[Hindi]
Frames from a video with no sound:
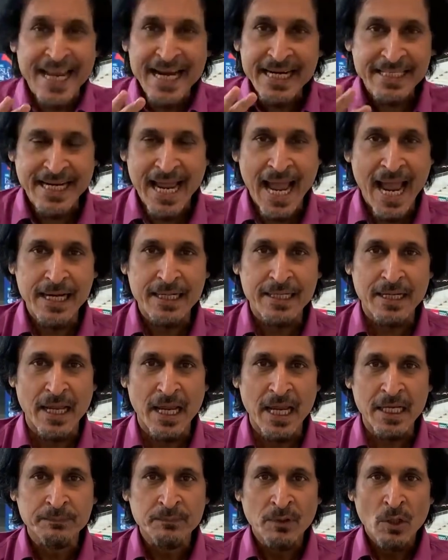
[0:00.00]
थिंक टैंक
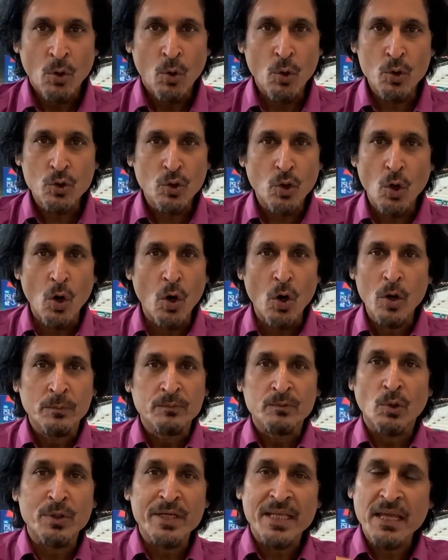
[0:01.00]
ने उनको
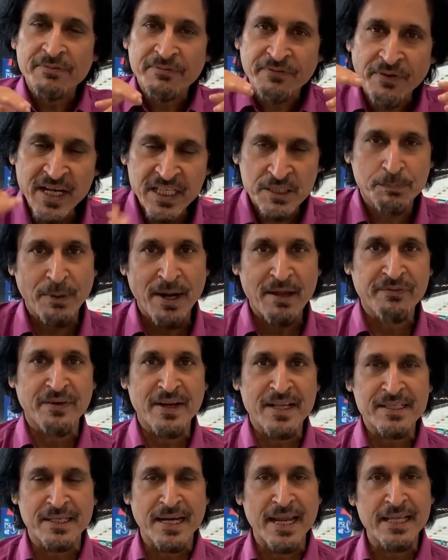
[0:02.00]
उनकी फर्स्ट
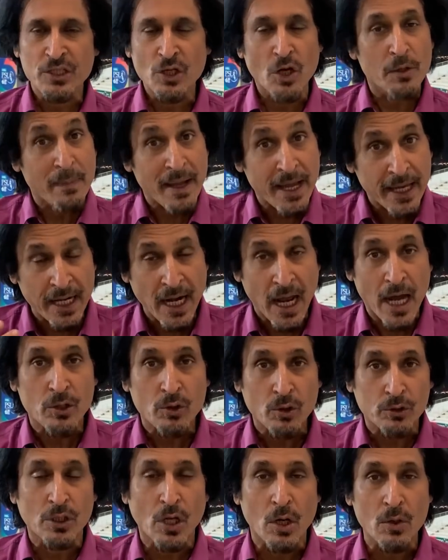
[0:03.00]
प्रेफरेंस नहीं थी और मैं हैरान
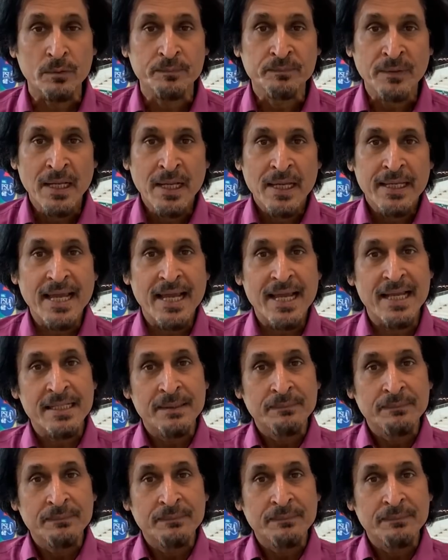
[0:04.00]
होता हूँ कि